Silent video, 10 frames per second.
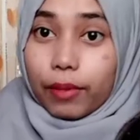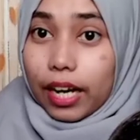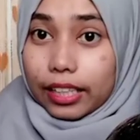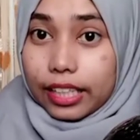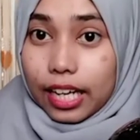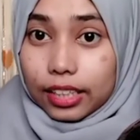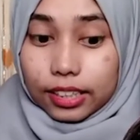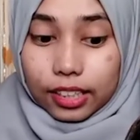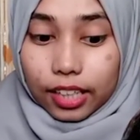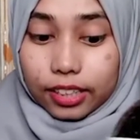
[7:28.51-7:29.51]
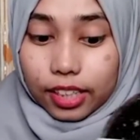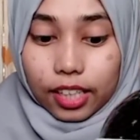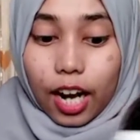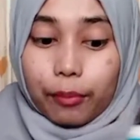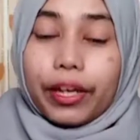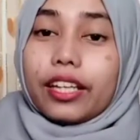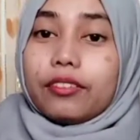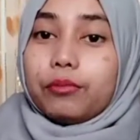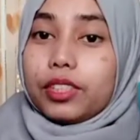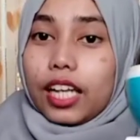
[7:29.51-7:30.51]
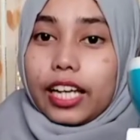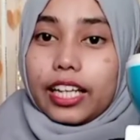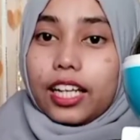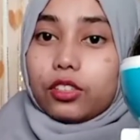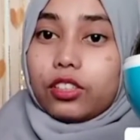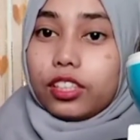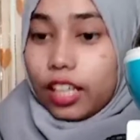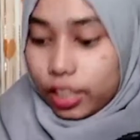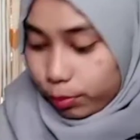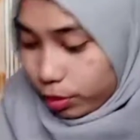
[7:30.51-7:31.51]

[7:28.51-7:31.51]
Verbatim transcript: kepalanya charger HP bisa lah ya jadi